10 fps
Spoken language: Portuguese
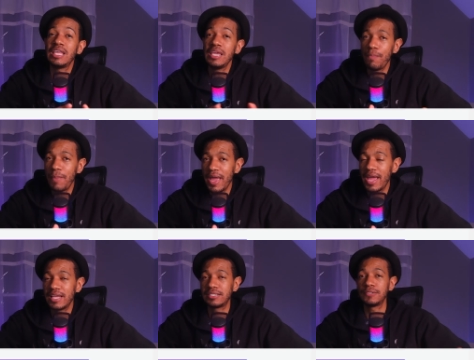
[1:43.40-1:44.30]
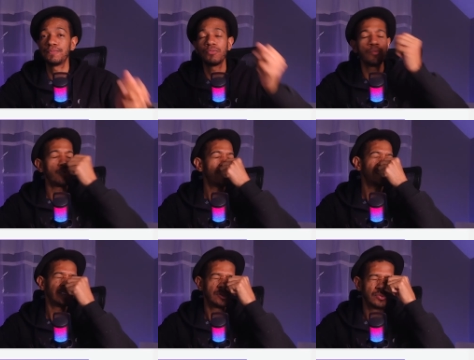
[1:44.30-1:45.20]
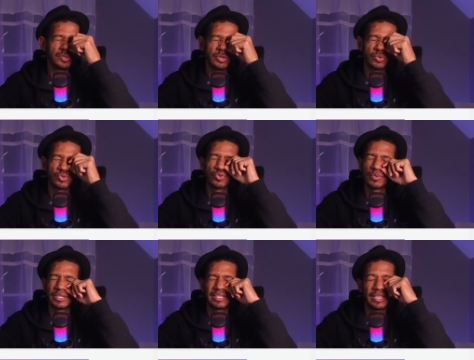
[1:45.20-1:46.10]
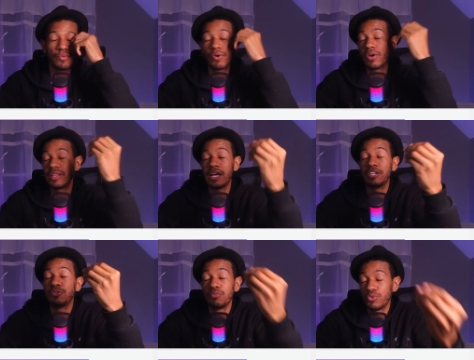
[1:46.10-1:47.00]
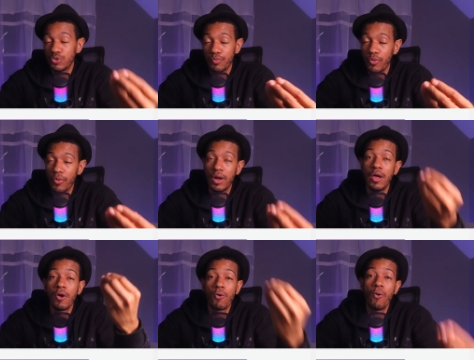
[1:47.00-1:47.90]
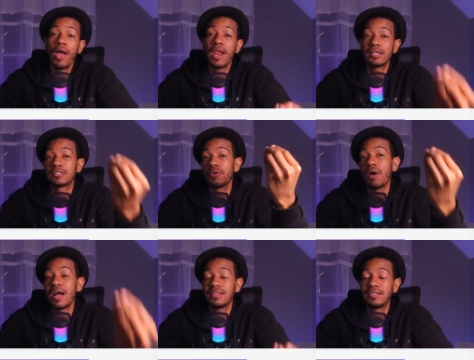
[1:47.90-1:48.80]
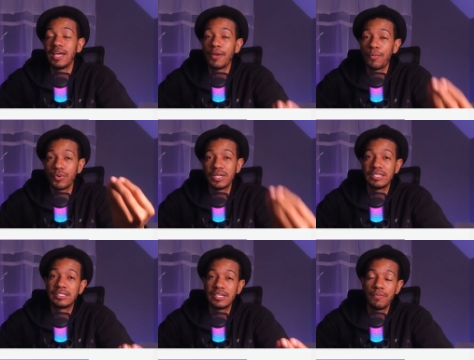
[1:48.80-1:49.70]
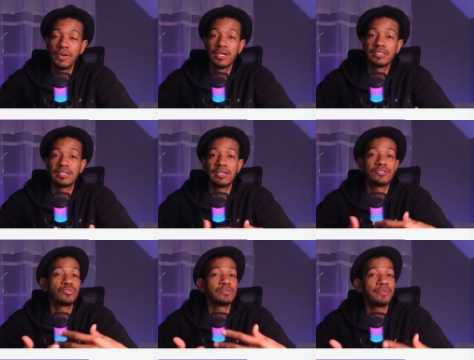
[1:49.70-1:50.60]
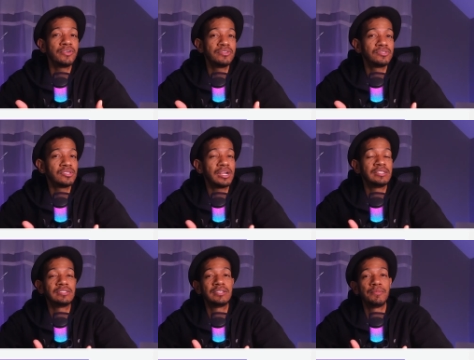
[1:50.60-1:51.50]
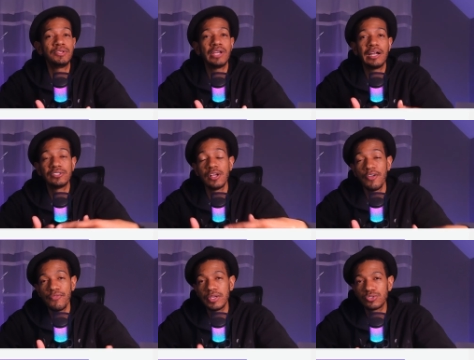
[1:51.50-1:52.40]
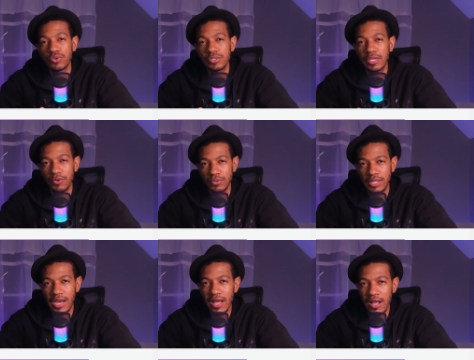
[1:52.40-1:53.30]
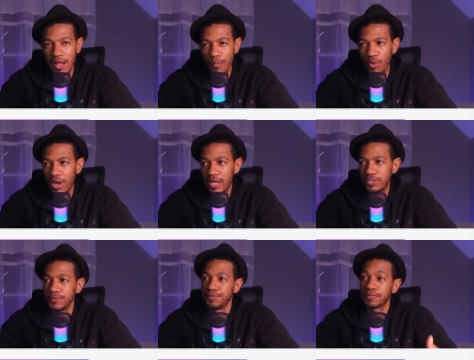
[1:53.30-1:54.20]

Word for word: IPS, porque a Samsung costuma ter uma qualidade muito boa com relação à tela, porque sempre lança na sua maioria dos celulares intermediários versões aí com tela AMOLED.